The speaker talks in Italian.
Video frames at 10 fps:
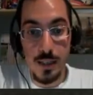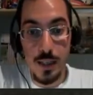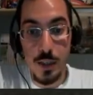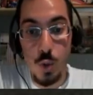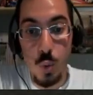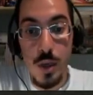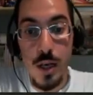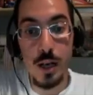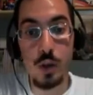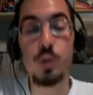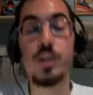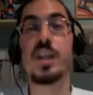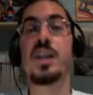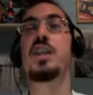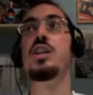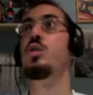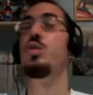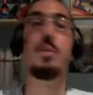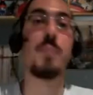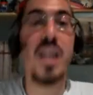il nulla con il rischio
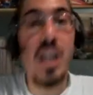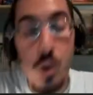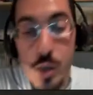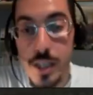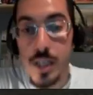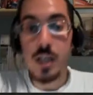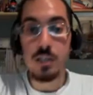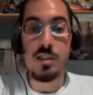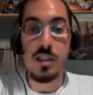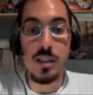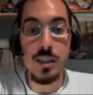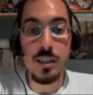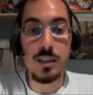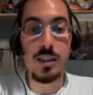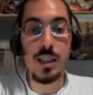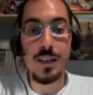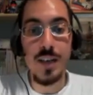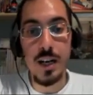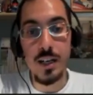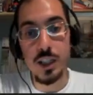di pericoli di, di,
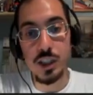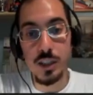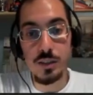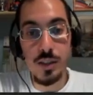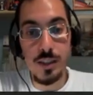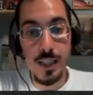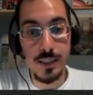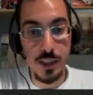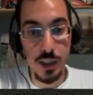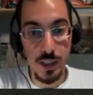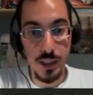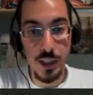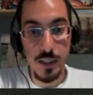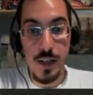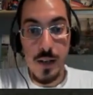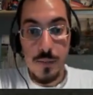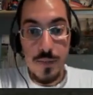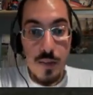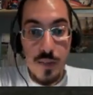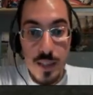caverne che ci cadono in testa eccetera eccetera
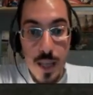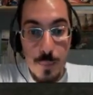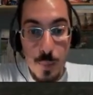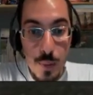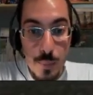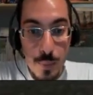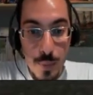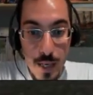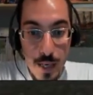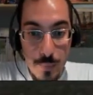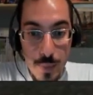nel frattempo per prepararmi